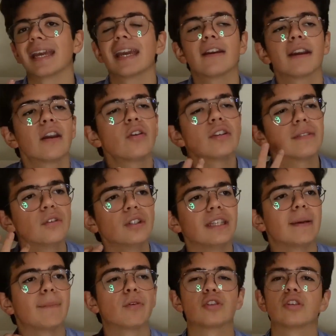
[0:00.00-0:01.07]
Che cosa vuol
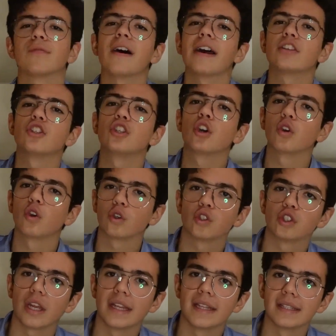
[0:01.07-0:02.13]
dire posso farci
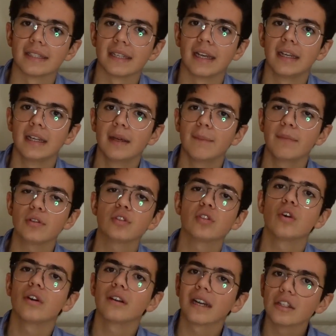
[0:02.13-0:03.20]
conoscenza?
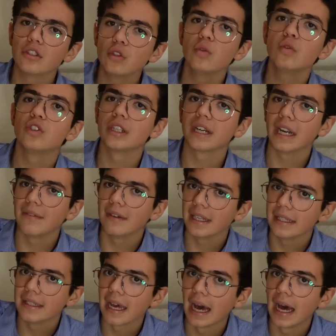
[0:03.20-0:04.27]
Posso raggiungere la
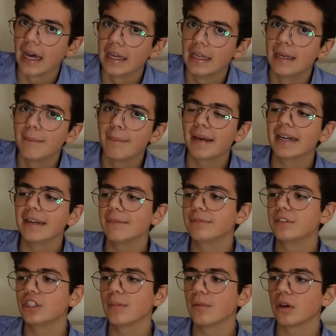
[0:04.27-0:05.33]
verità. Par
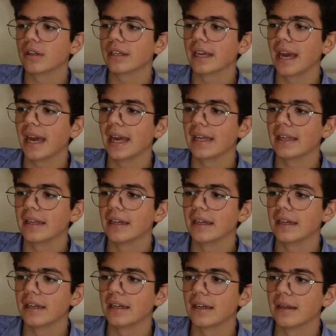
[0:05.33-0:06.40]
diciamo che
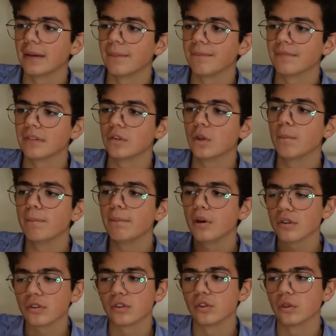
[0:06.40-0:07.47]
ehm, non
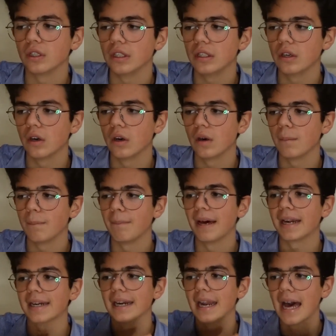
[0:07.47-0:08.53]
posso io
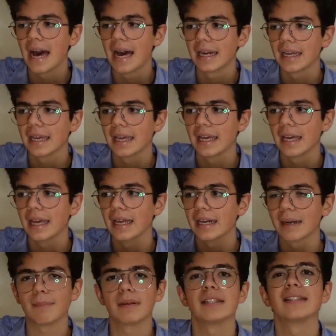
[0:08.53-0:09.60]
parlare e
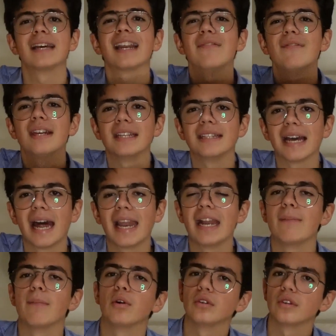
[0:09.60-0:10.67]
rappresentare verità
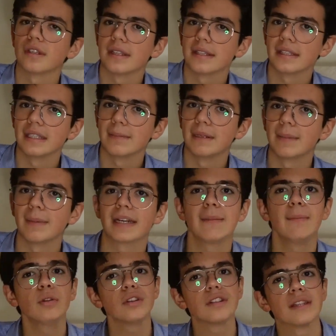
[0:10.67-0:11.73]
nel mondo sensibile, perché il
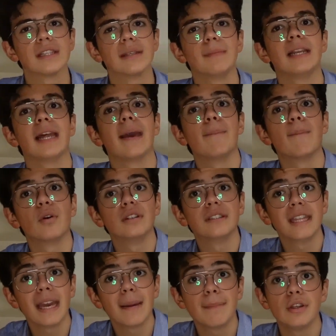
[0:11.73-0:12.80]
mondo sensibile è
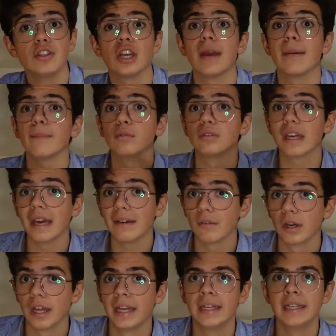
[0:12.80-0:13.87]
molteplice e
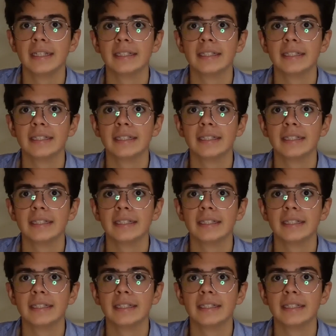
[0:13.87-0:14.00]
mutevole.